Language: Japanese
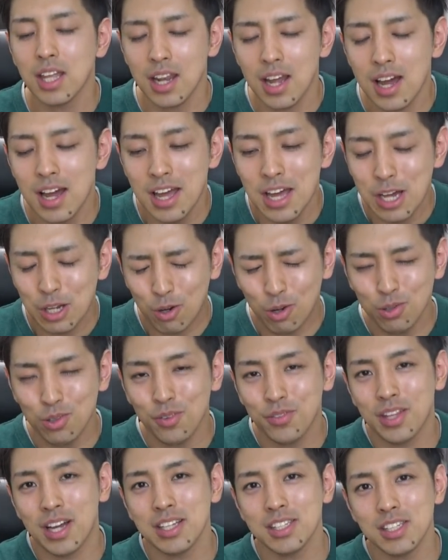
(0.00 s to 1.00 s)
ただ、こ
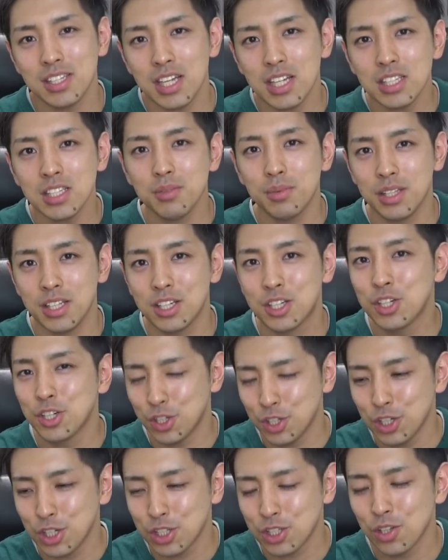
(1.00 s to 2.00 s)
の夏休みに
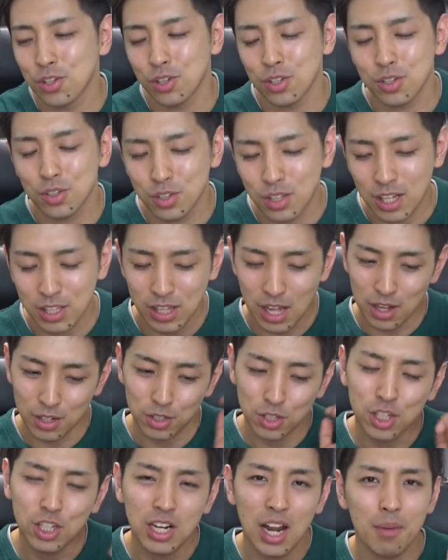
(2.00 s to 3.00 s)
来る、
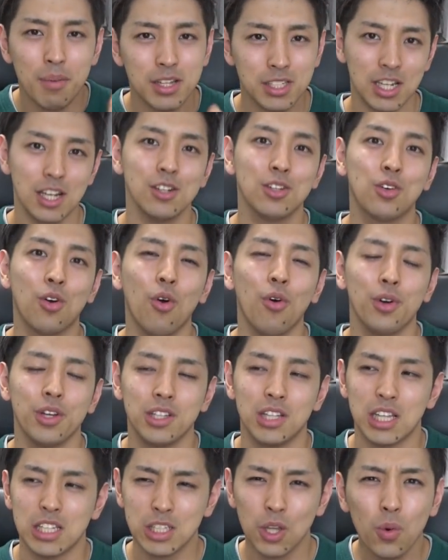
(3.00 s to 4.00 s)
比べちゃう行
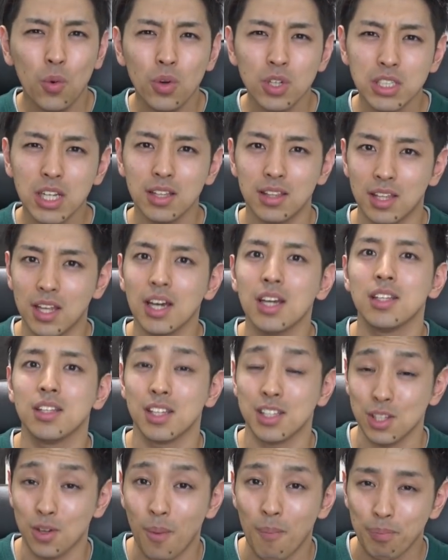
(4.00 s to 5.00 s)
為ってそこじゃないん
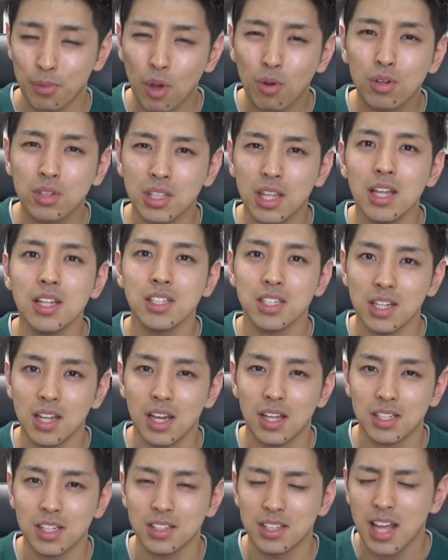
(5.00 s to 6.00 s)
ですよ。得点じゃ
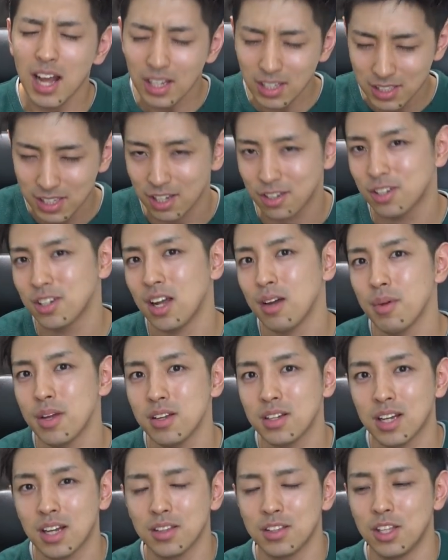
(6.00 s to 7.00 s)
ない。じゃあ何で比べ
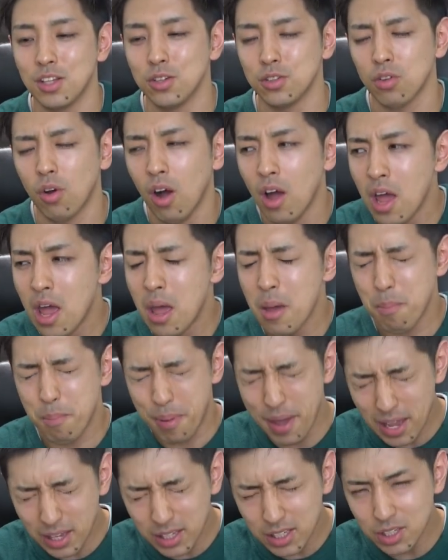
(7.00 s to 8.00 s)
るかっていうと、
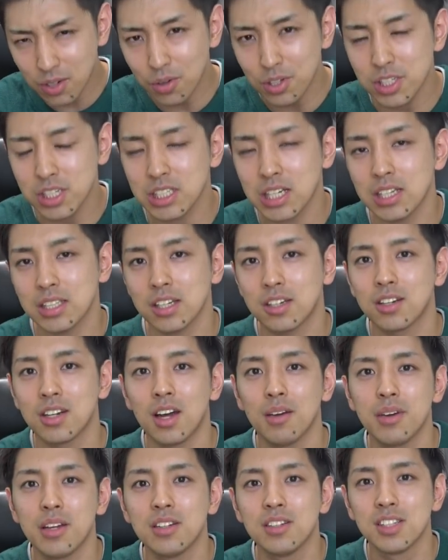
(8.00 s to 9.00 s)
勉強時間で比
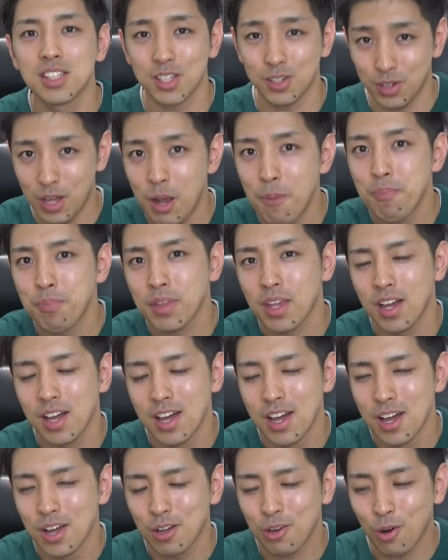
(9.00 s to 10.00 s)
べるんですよね。
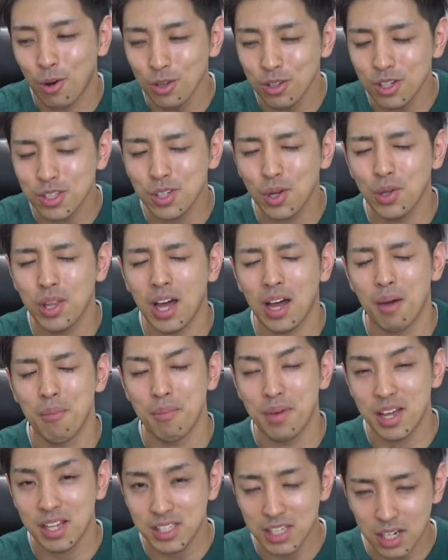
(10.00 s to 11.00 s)
この相談が
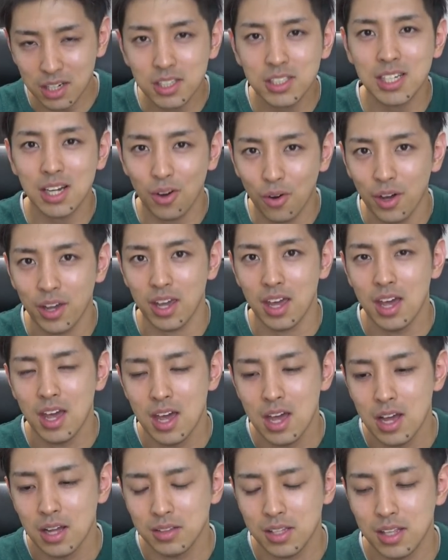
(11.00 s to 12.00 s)
めちゃくちゃ多い。
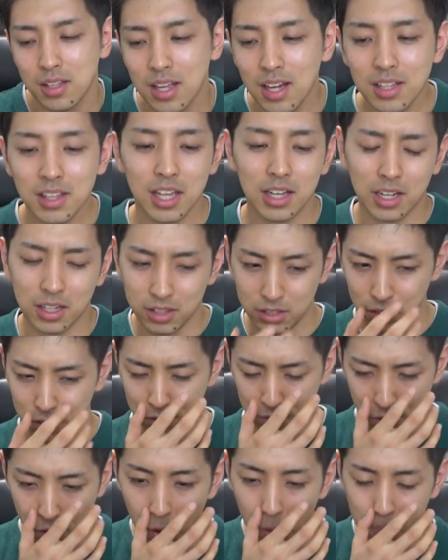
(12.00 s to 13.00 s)
で、なんでかって
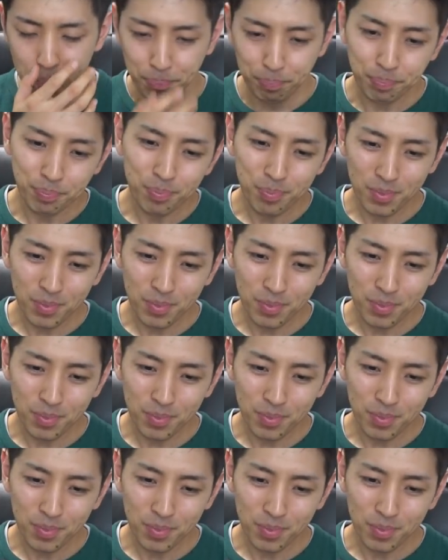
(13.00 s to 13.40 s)
いうと、